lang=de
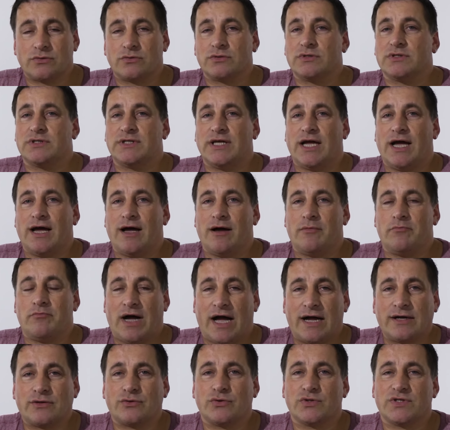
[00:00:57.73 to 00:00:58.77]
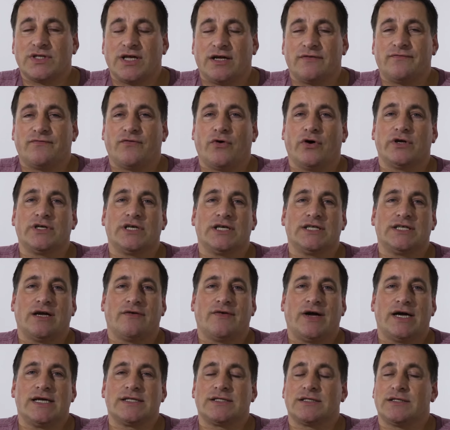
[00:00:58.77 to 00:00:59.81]
und der Markus hat
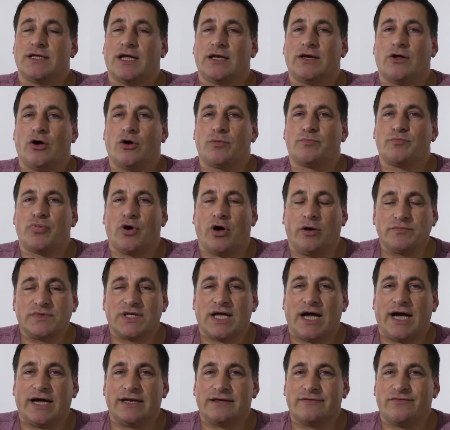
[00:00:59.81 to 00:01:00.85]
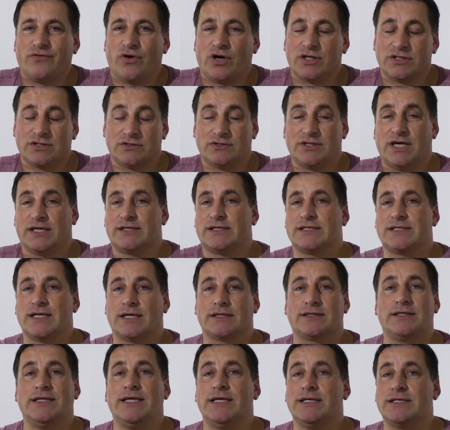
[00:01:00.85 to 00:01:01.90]
freundlicherweise dann auch prompt geantwortet und hat
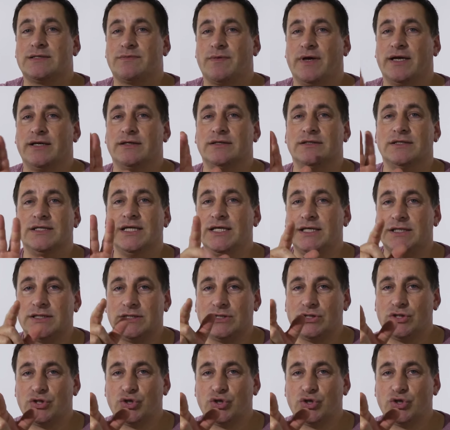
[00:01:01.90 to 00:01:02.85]
gesagt, nee Sven, nicht